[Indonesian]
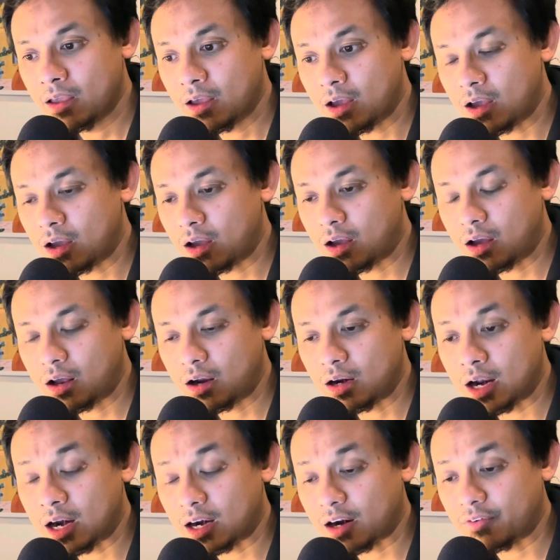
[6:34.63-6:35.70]
Uh,
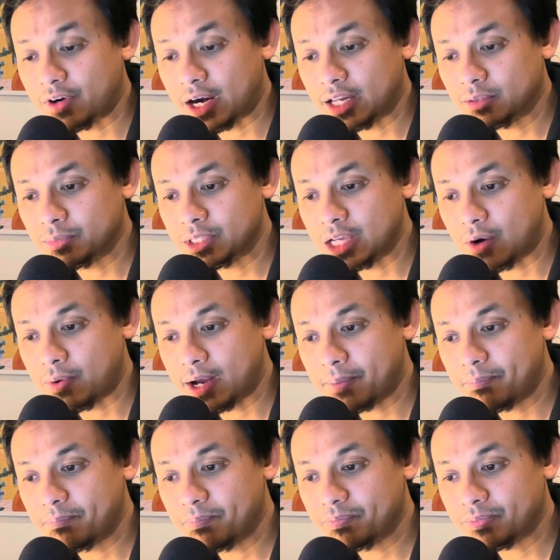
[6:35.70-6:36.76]
dan Ralf Ranit
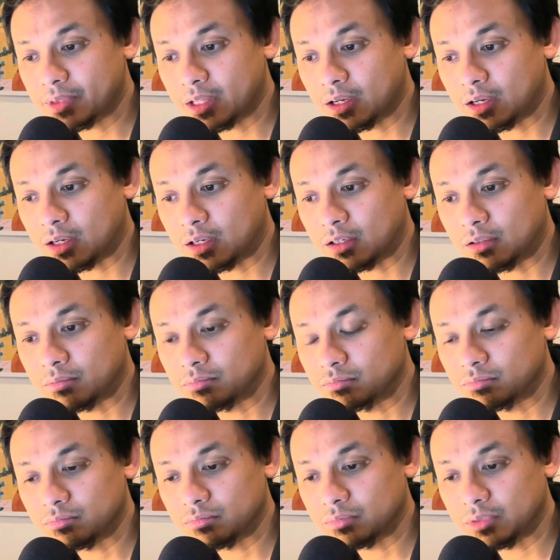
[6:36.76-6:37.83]
menjawab
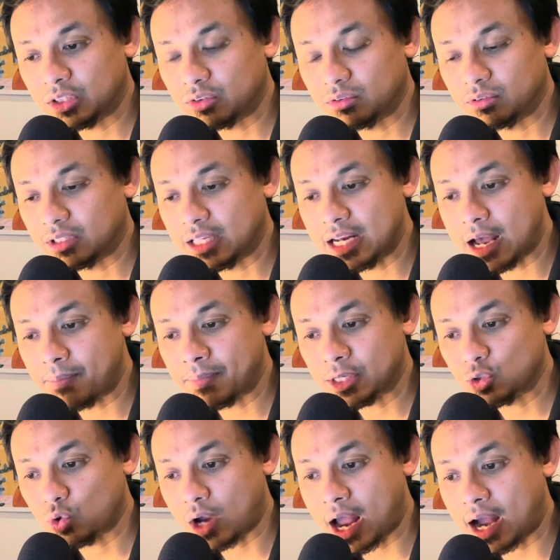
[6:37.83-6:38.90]
um, tidak
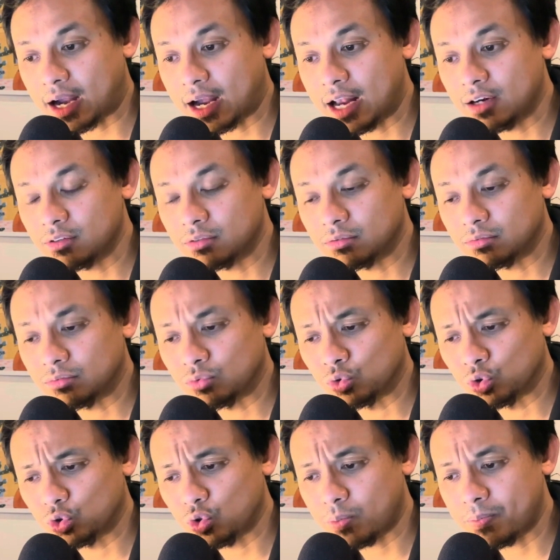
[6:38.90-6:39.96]
masuk akal
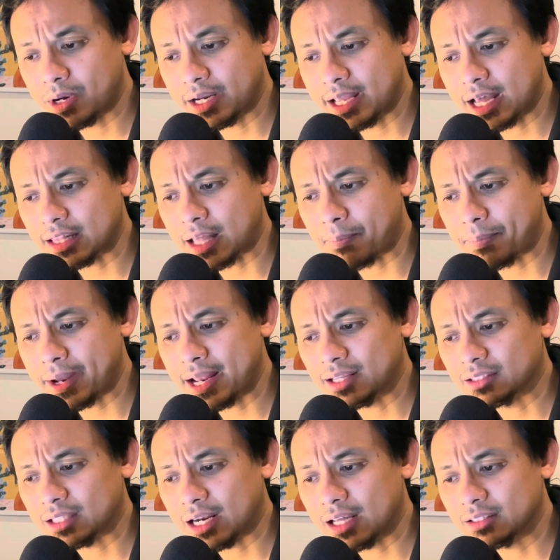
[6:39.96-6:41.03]
untuk melihat apa
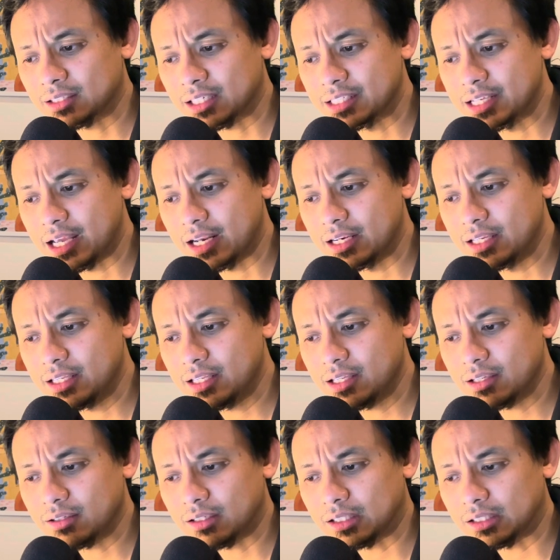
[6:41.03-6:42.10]
yang telah
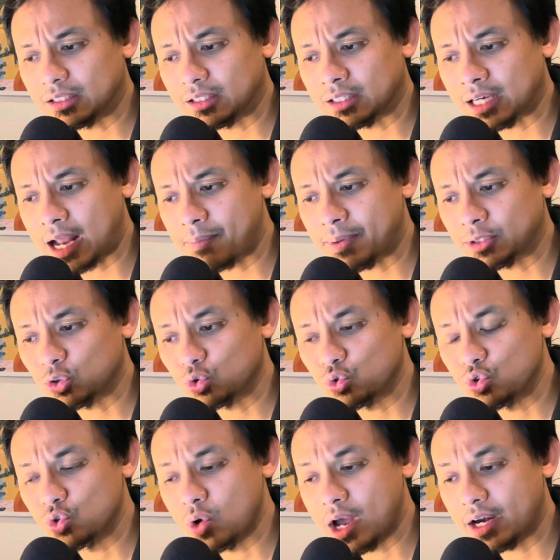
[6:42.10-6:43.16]
terjadi uh, eh, 6 atau
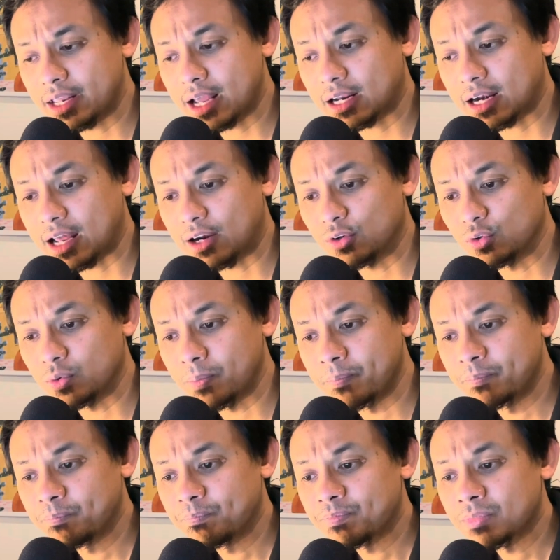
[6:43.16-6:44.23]
7 hari yang lalu.
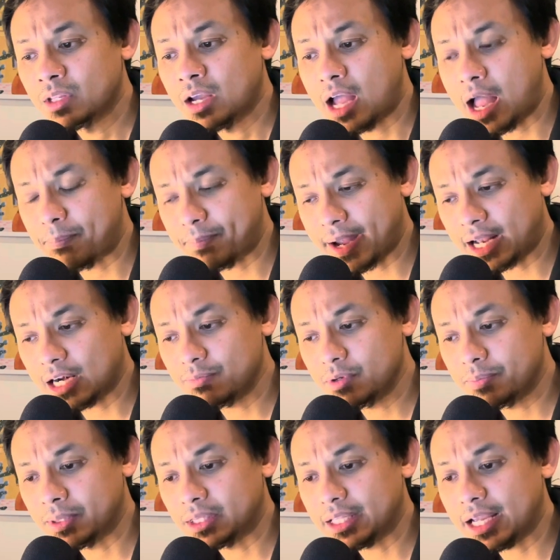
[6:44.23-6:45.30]
Apa yang lebih
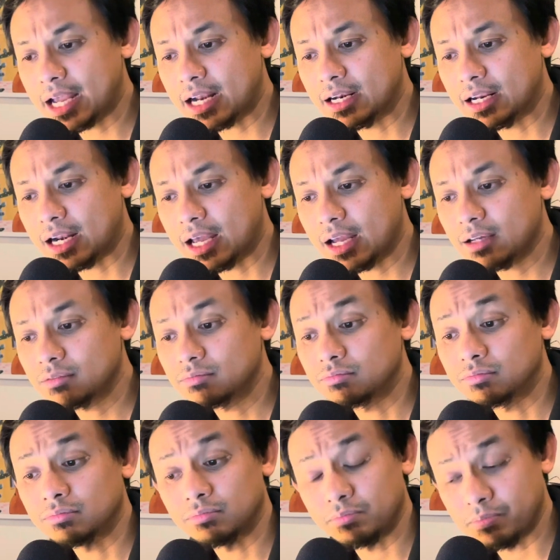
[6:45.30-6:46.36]
penting adalah
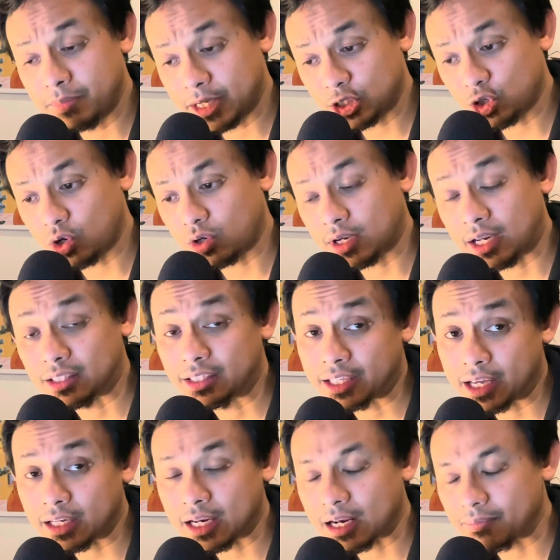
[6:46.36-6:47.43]
besok,
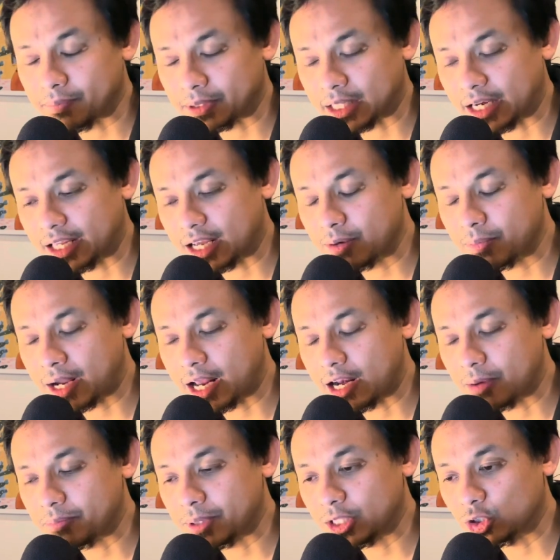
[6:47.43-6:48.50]
artinya pertandingan
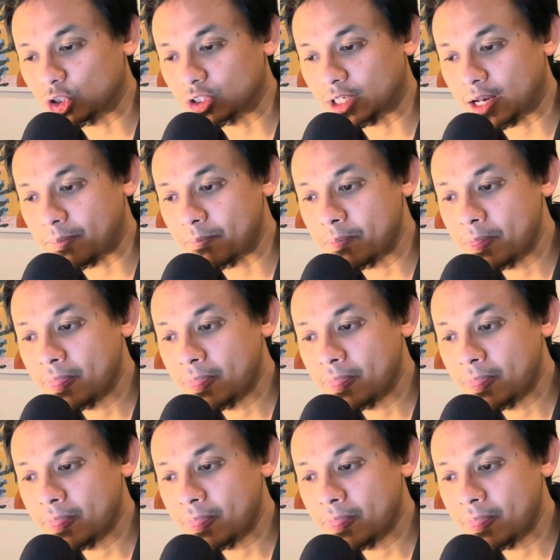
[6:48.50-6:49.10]
menghadapi Tottenham.